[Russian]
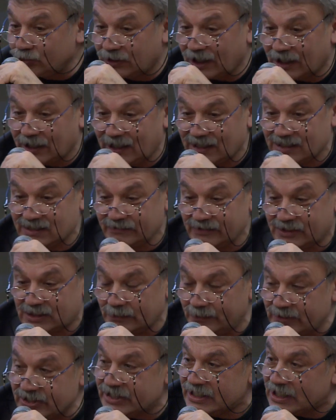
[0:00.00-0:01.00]
оказывается,
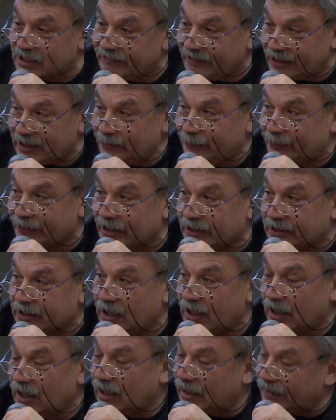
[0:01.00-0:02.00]
мы же не говорим про это,
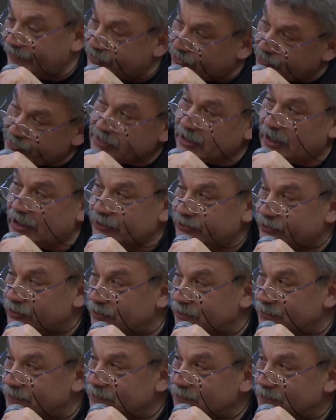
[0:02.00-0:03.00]
а все знают.
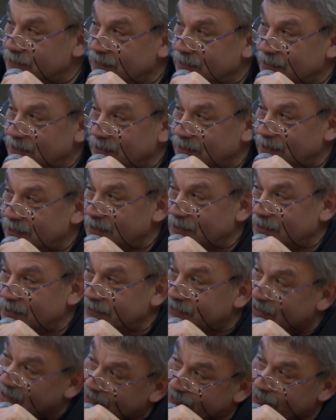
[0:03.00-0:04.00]

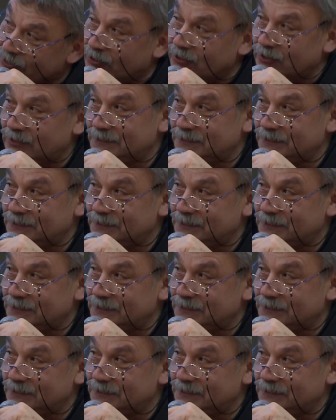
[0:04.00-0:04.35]
Все равно.